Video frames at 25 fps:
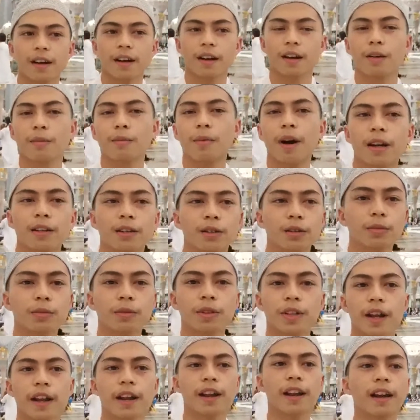ngebantu
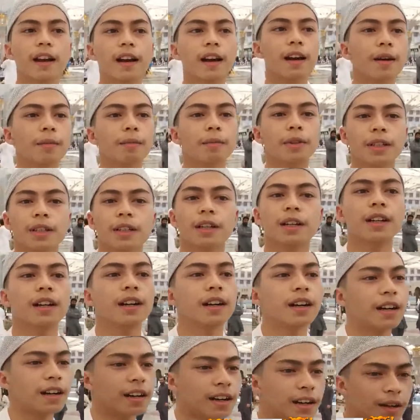mereka ber,
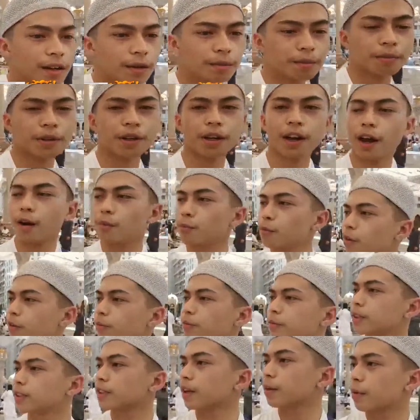uh, bergabung
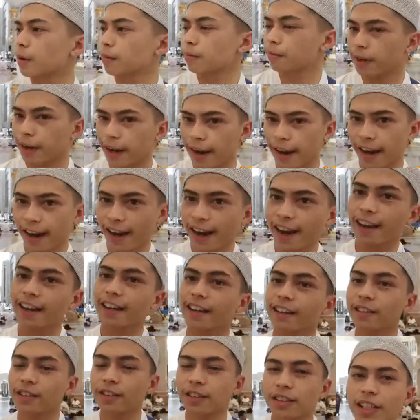bersama mereka
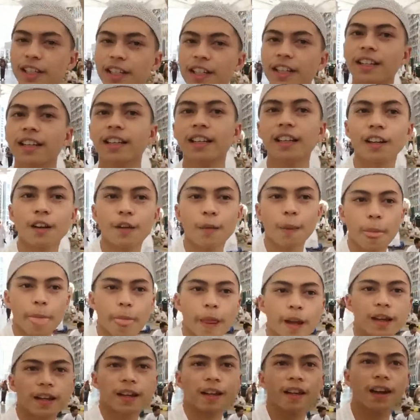gitu. Jadi
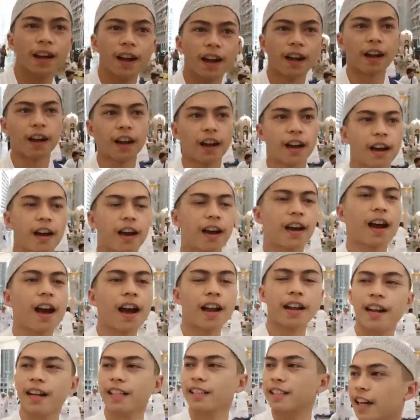nggak
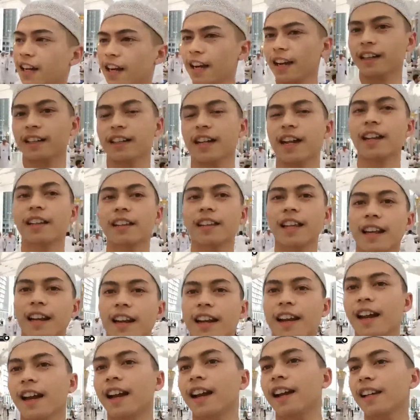ada jarak di
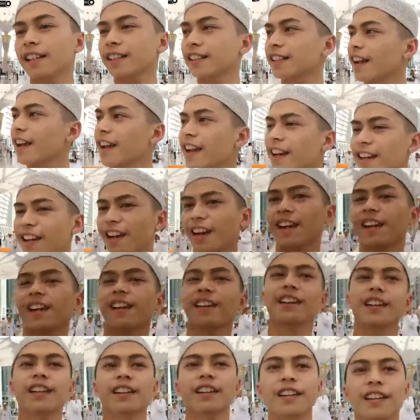antara saya
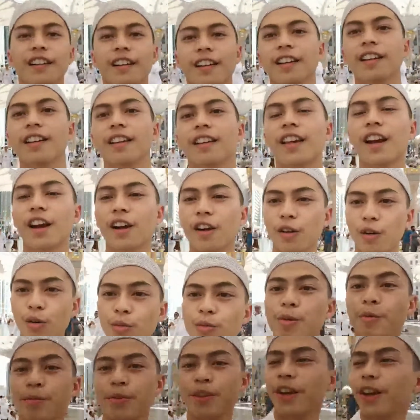dengan yang
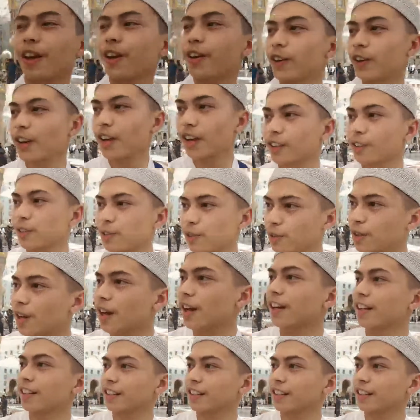umumnya orang tua